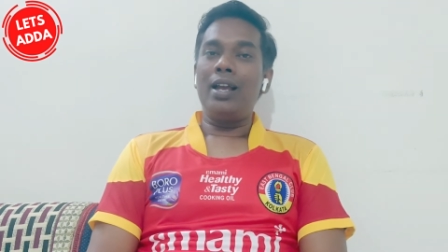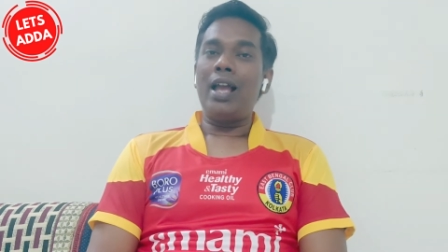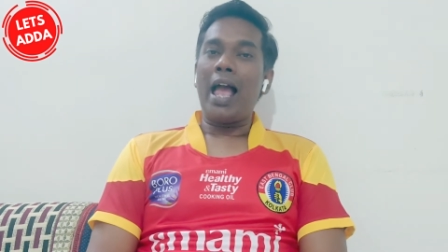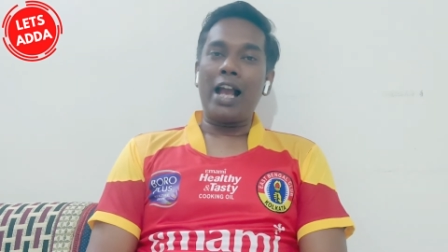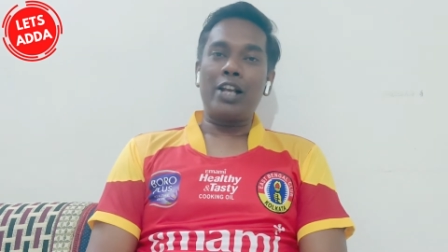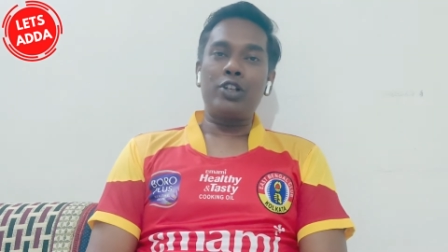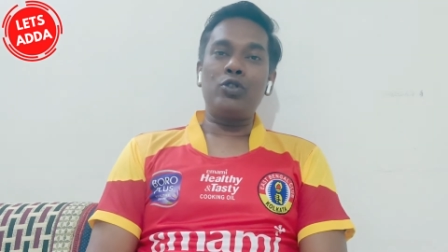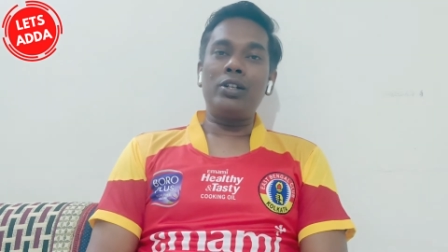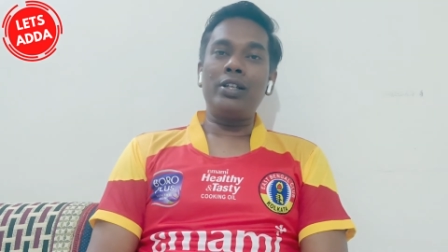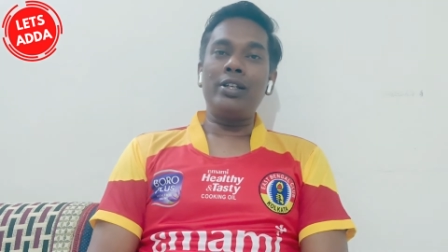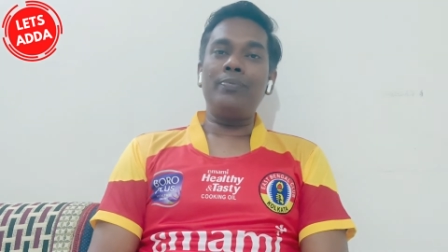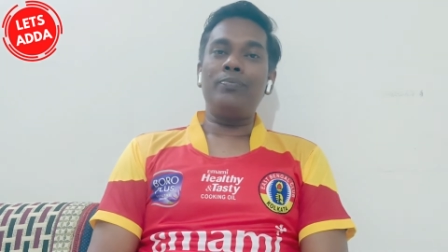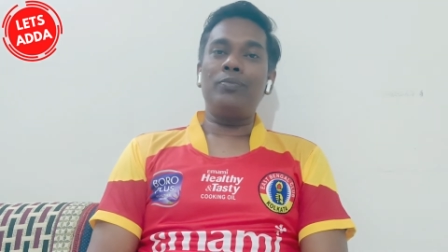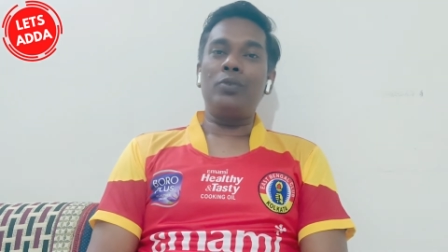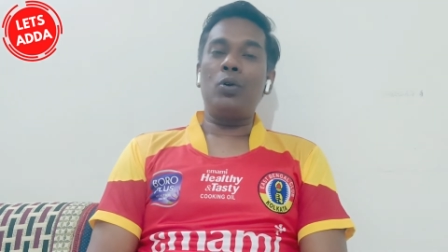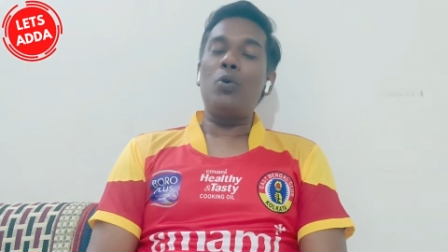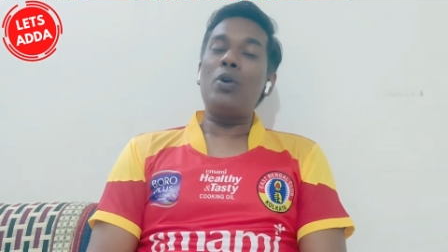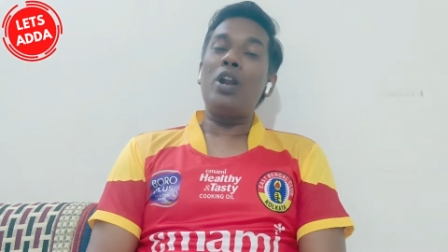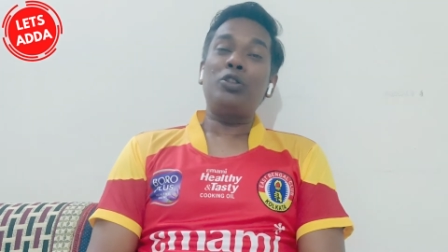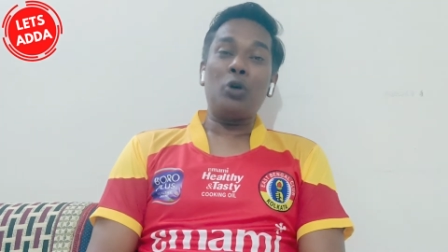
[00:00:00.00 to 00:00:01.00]
অ্যাকচুয়ালি
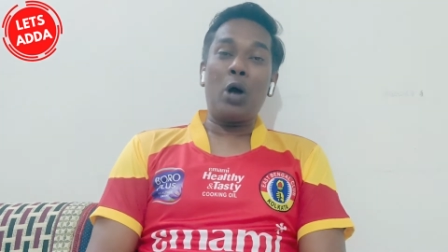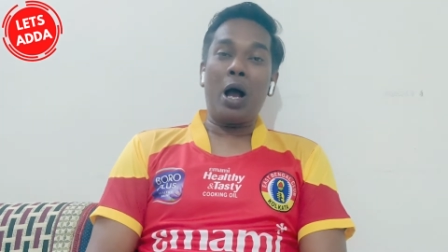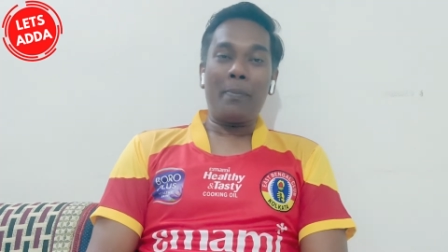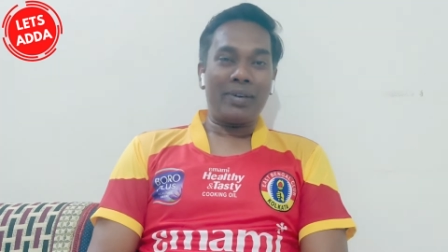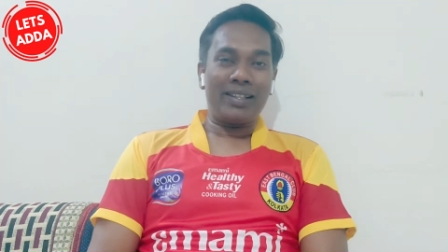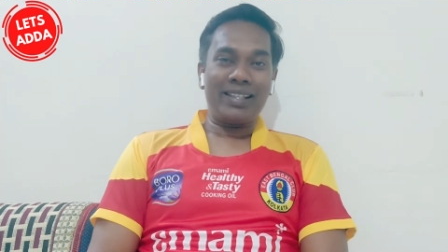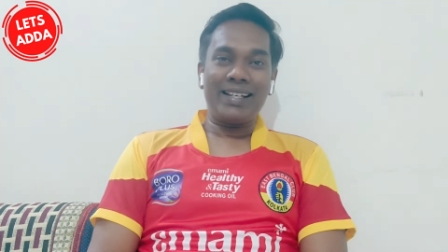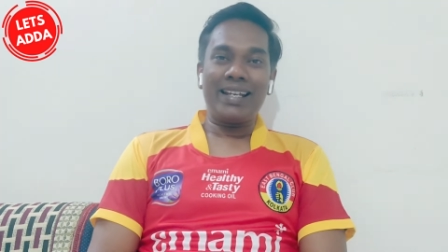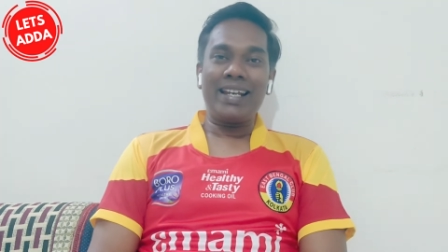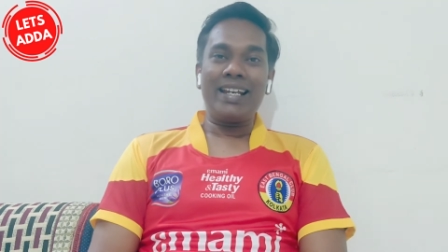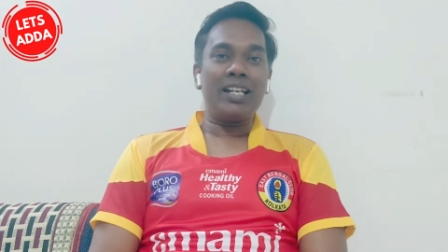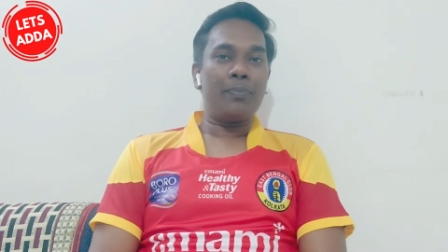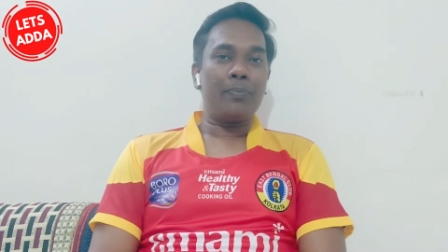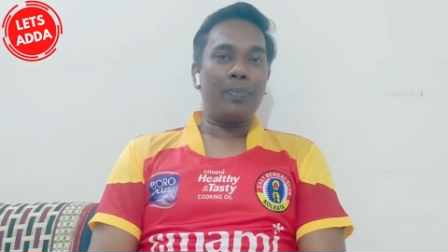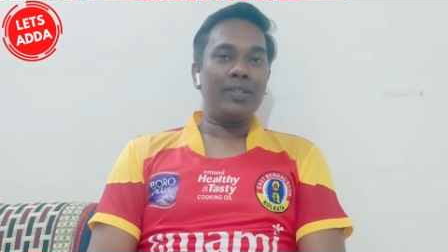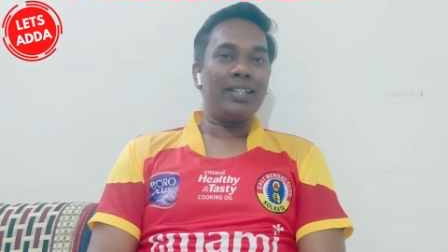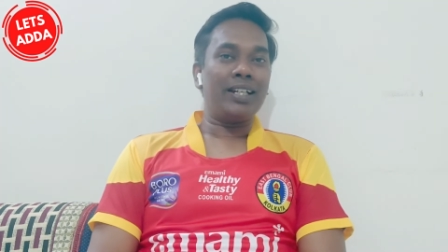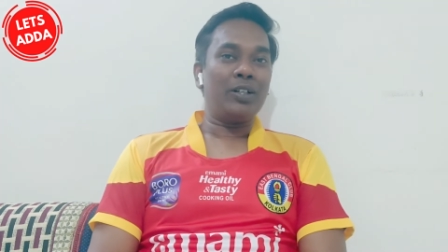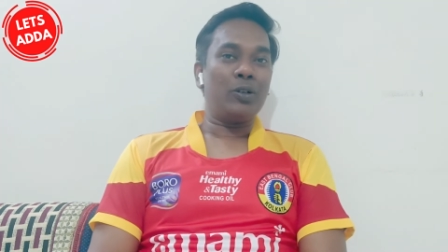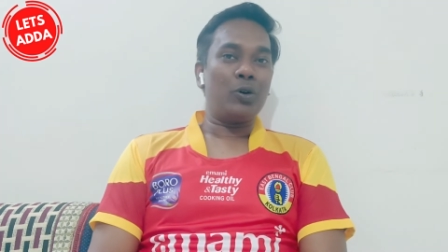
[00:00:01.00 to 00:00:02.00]
ওরা তো আমাদেরকেই
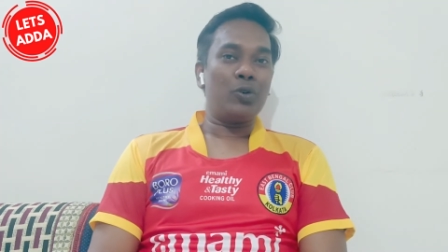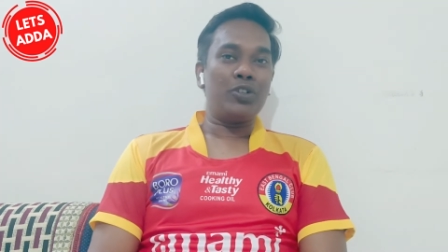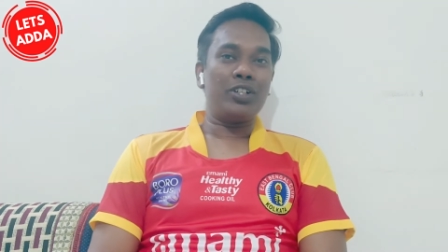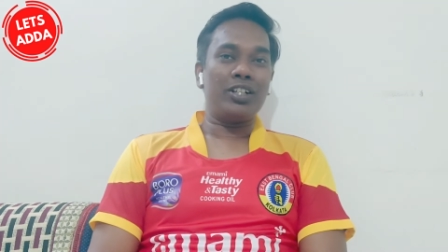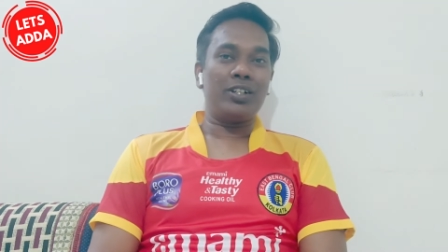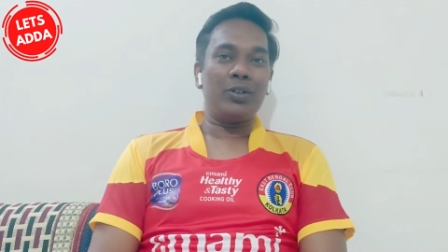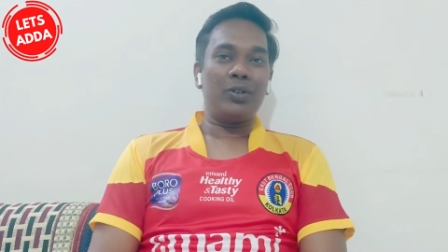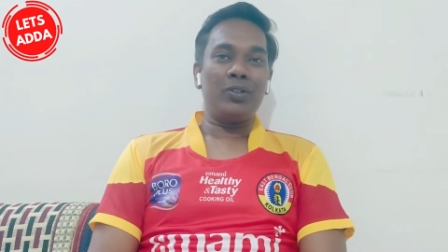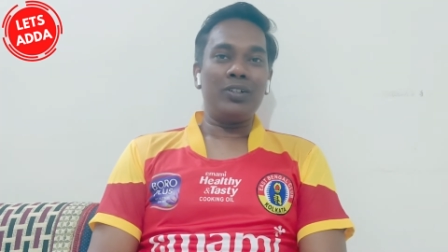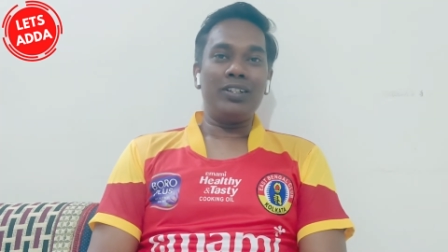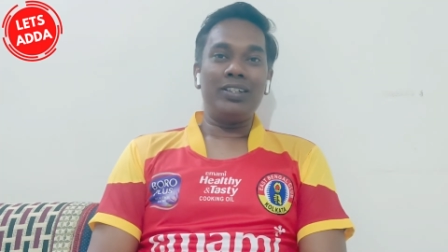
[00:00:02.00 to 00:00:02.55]
রিপ্রেজেন্ট করছিল